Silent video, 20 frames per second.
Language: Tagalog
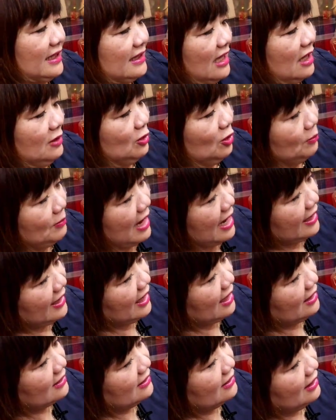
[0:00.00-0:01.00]
ano,
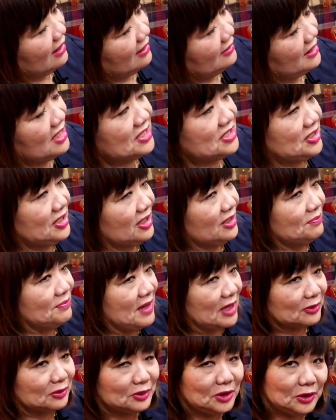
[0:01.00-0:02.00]
bakit this year
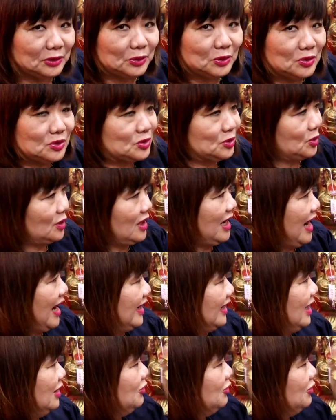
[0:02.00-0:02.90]
meron itong suklay?